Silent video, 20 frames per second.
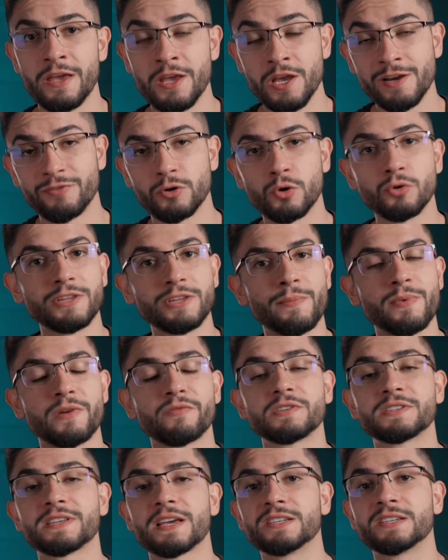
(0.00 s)
Eu vou contar para
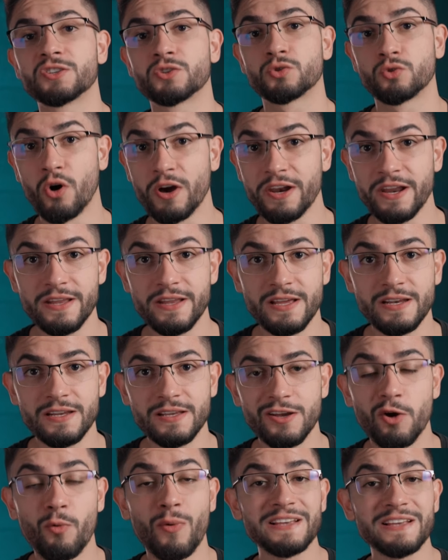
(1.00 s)
você a história
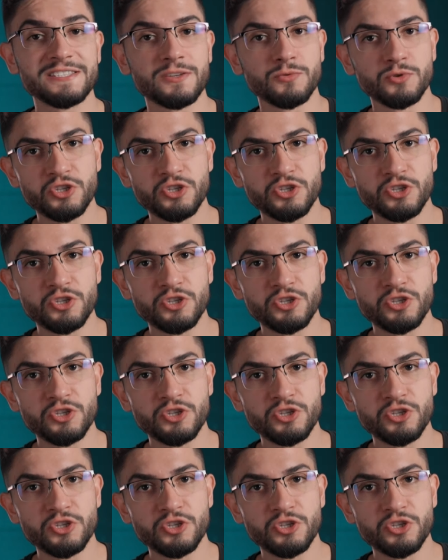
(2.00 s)
dele, quais são